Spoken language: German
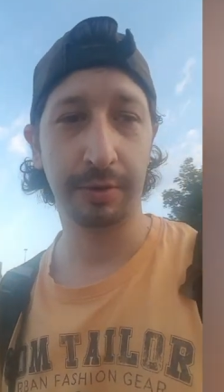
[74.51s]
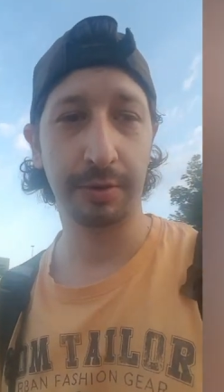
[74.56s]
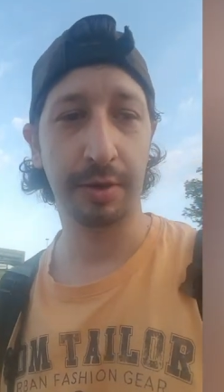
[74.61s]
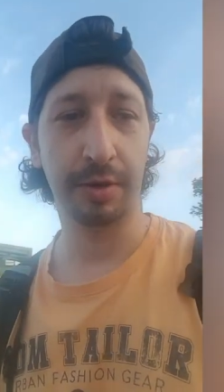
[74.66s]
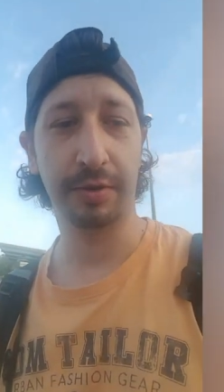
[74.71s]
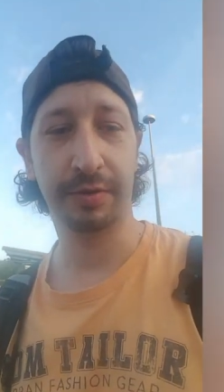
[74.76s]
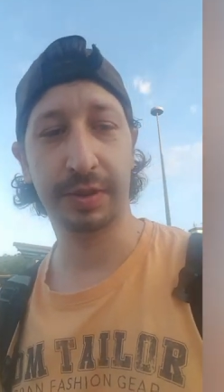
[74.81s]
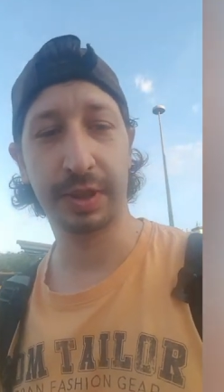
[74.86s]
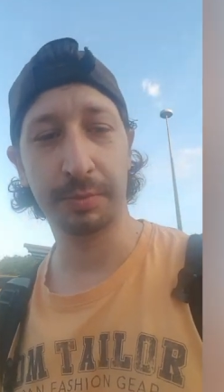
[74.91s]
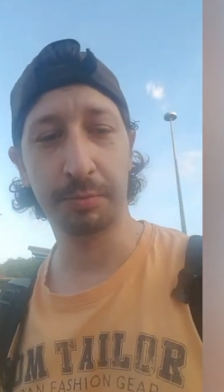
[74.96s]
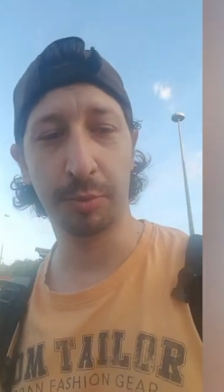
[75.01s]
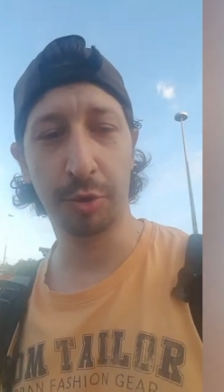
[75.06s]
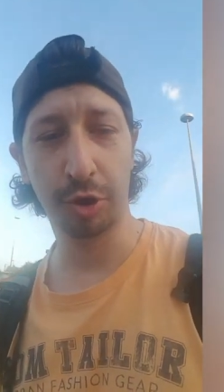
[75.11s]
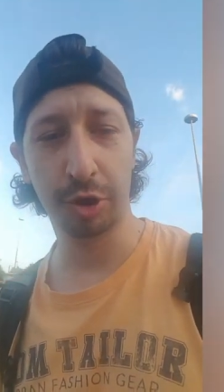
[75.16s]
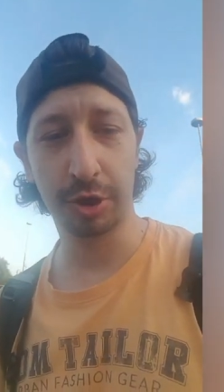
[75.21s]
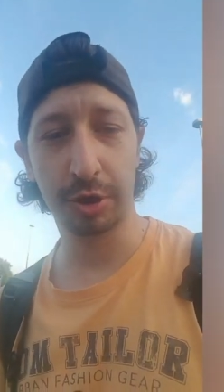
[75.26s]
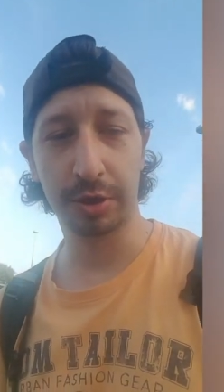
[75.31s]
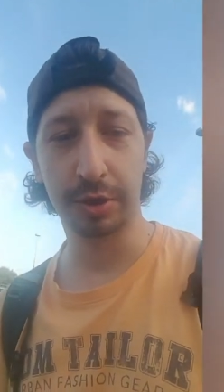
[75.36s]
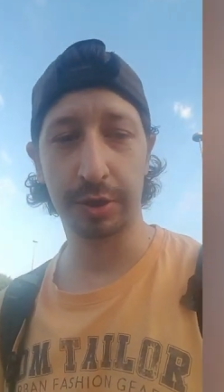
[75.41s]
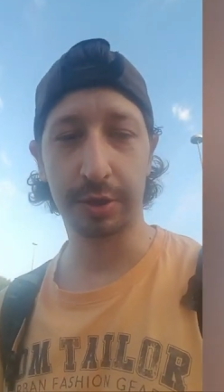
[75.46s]
auf den
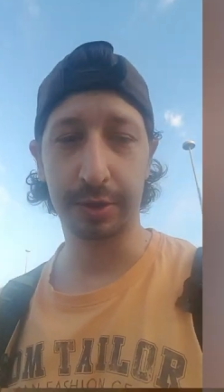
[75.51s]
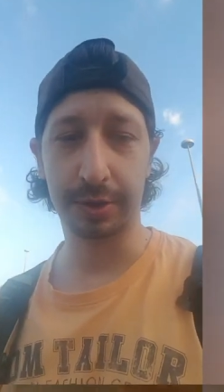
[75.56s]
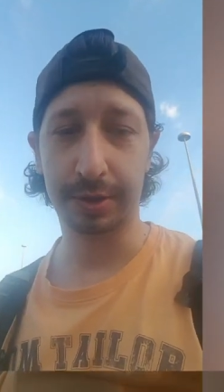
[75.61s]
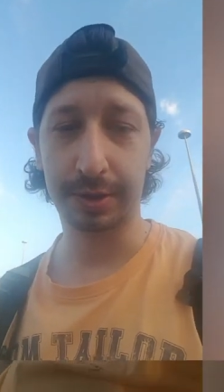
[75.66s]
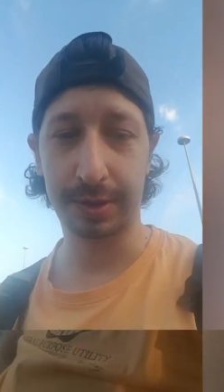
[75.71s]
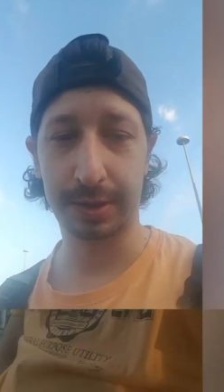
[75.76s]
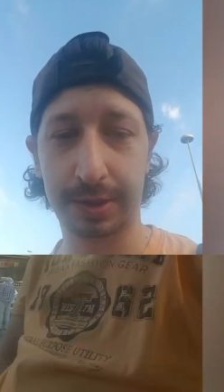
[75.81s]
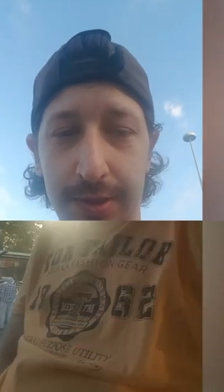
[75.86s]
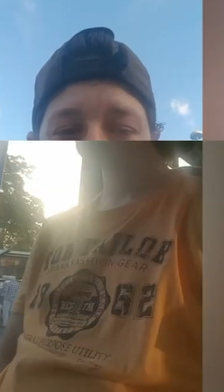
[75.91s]
Bus.